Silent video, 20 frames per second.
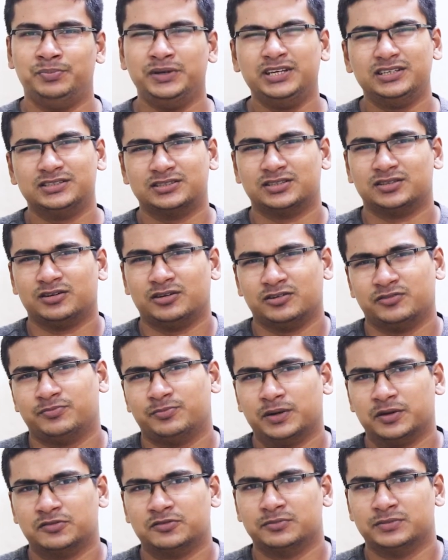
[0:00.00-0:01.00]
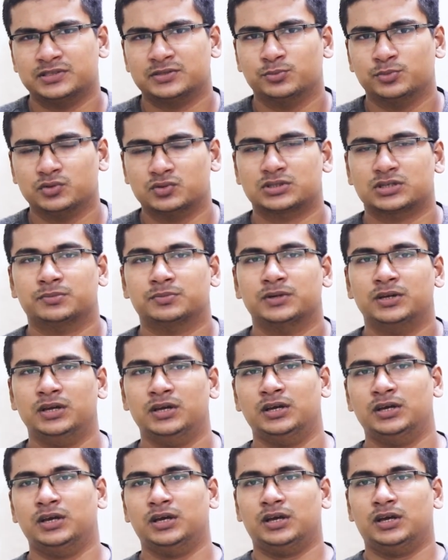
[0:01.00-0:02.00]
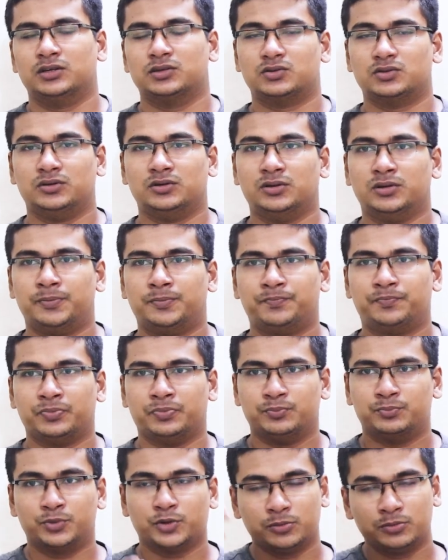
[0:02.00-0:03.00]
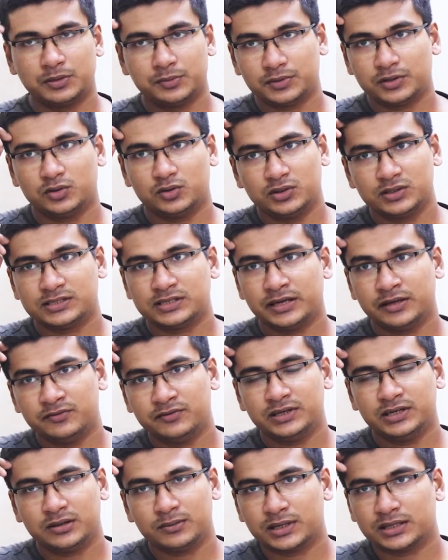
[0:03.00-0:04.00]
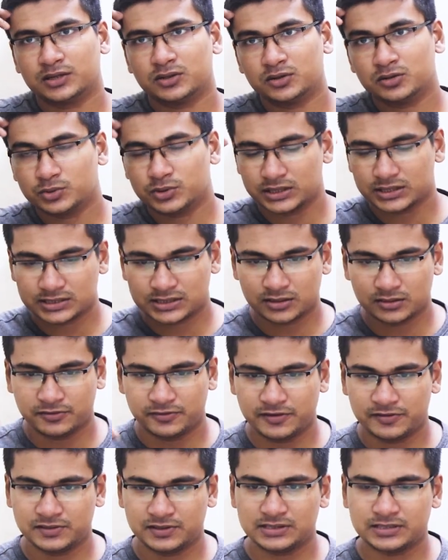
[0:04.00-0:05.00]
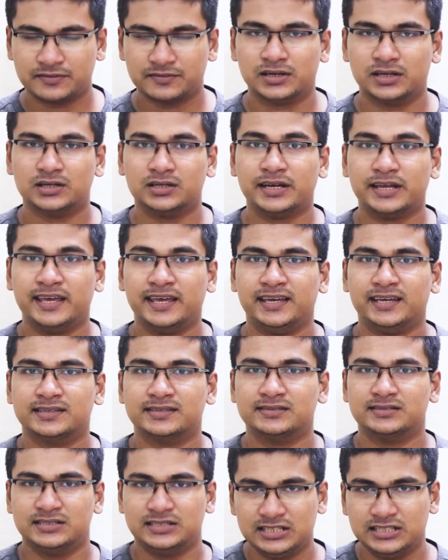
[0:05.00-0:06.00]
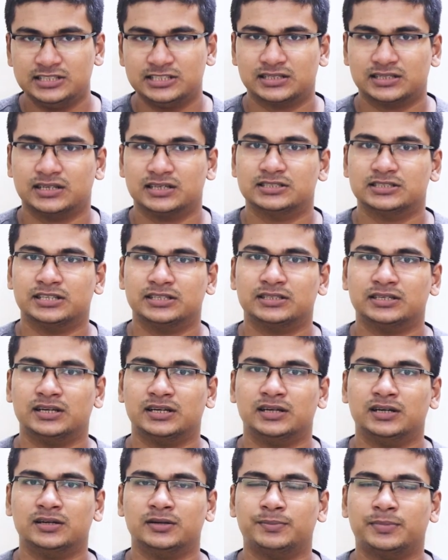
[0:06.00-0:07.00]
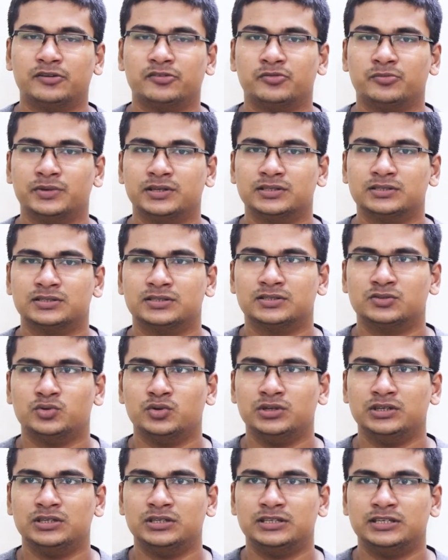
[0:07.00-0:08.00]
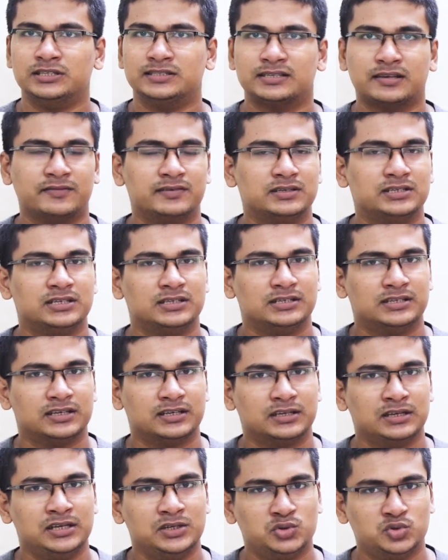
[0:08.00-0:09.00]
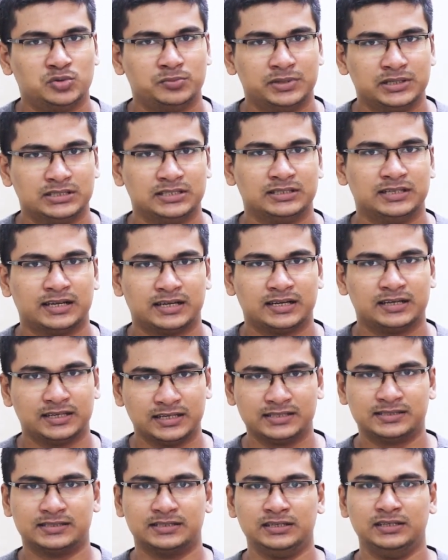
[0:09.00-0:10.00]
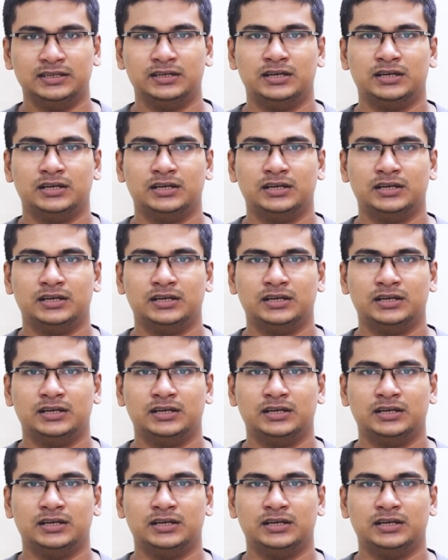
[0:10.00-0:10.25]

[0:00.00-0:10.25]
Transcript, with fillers: বিট অফ পারফরমেন্স বুস্ট আপ সো প্রবলেমটা হয়েছে এনভিডিয়ার মাথা গরম হয়ে গেছে কারণ ফিফটি সেভেন হান্ড্রেড এক্সটি যেটা সেটার পারফরমেন্স টোয়েন্টি সেভেন্টির থেকে একটু বেশি দেখা গেছে